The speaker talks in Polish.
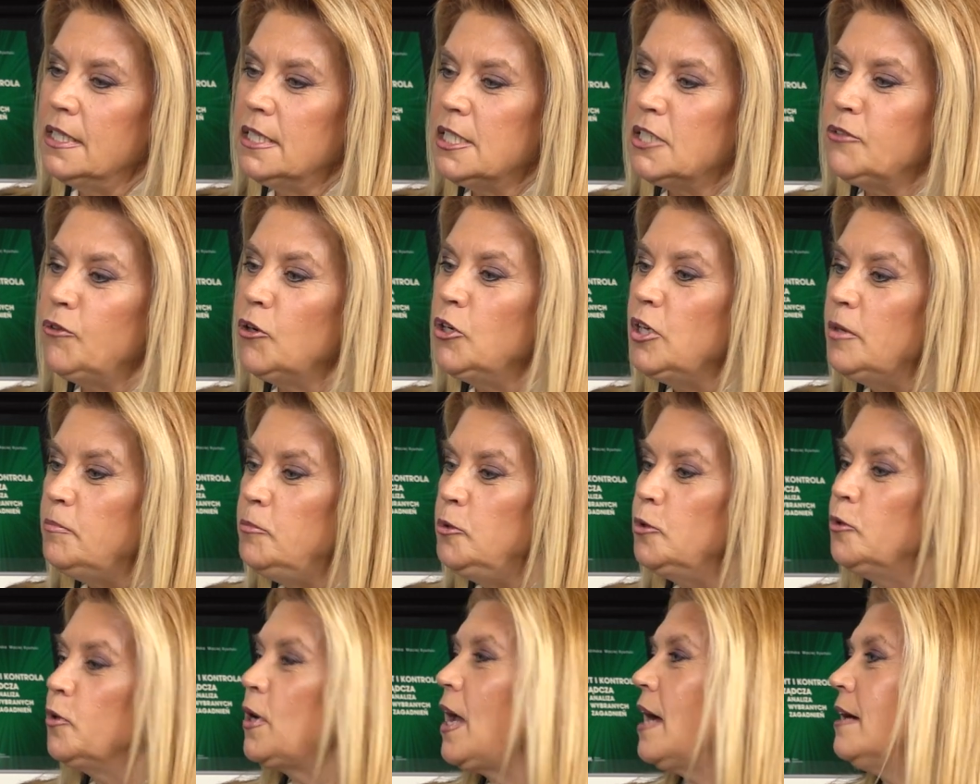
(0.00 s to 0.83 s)
swoje
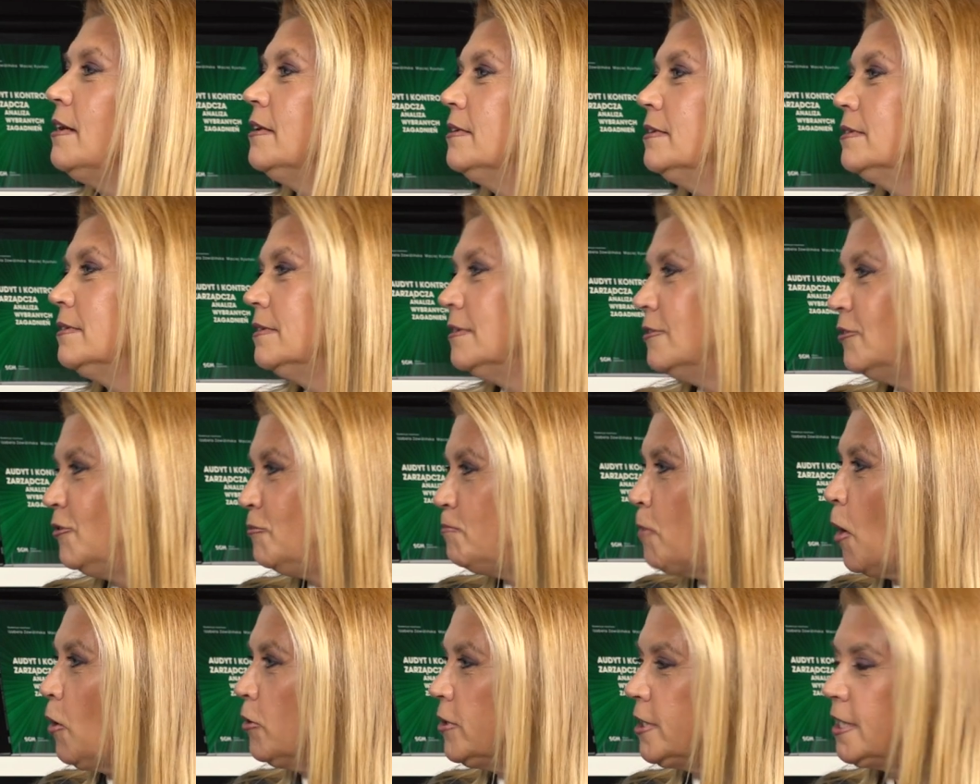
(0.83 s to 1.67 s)
biura w
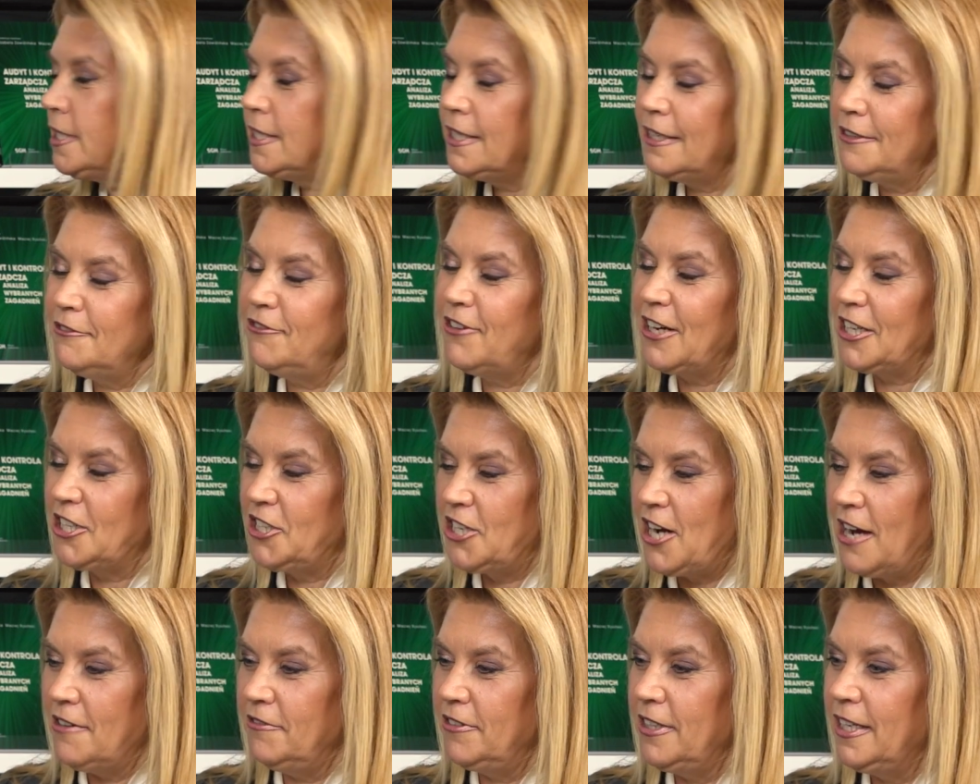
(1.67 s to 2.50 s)
Polsce, w
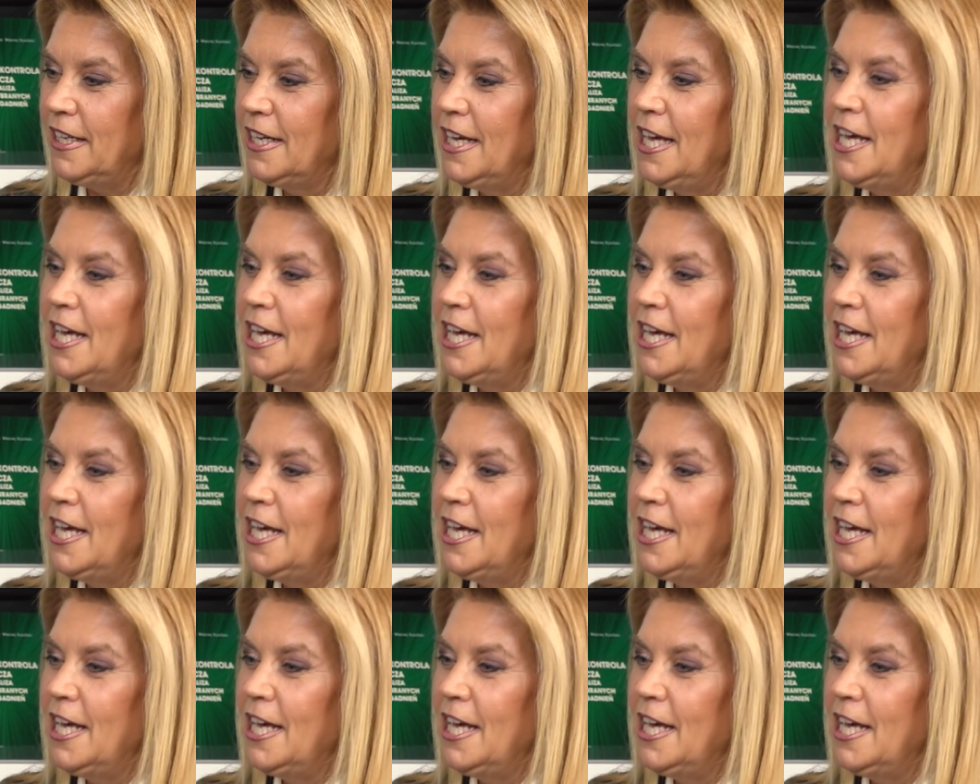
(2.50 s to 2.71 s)
Warszawie.